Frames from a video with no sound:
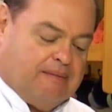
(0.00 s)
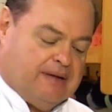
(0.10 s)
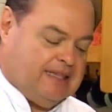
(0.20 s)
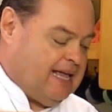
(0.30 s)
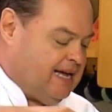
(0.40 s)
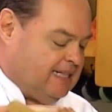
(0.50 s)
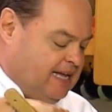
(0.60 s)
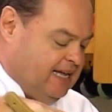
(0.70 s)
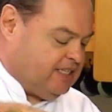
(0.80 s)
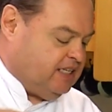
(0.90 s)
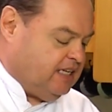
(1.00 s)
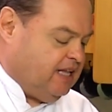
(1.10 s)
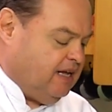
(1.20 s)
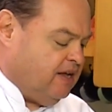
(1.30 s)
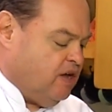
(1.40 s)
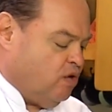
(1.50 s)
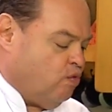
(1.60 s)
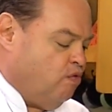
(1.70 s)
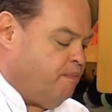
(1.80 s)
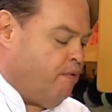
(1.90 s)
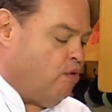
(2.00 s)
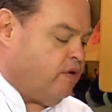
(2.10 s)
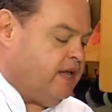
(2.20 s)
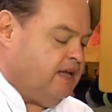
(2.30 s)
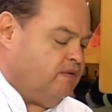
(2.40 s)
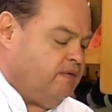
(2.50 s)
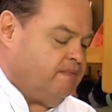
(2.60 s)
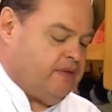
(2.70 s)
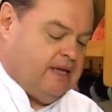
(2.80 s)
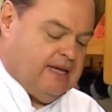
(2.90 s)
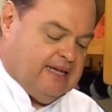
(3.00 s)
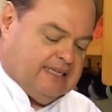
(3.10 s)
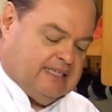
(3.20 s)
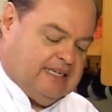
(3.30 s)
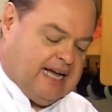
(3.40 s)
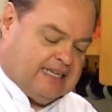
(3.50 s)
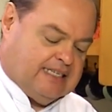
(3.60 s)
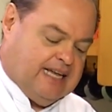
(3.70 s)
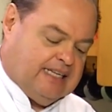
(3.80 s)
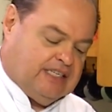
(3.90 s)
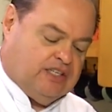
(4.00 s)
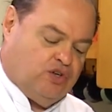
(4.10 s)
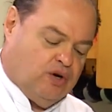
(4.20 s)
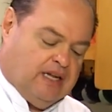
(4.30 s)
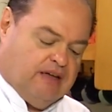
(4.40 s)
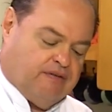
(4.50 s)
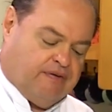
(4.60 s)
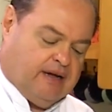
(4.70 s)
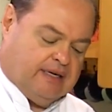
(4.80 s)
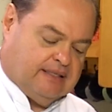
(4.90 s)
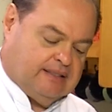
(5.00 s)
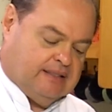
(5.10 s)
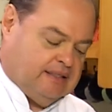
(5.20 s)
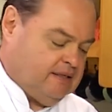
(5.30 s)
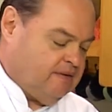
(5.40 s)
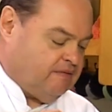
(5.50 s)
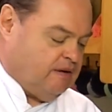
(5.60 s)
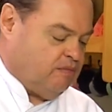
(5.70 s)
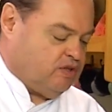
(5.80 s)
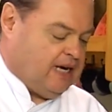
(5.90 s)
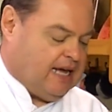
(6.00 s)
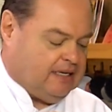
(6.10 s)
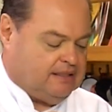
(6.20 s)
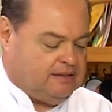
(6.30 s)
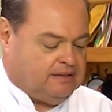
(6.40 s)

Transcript: na manteiga derretida, com um pouquinho de azeite de oliva. Vamos lá.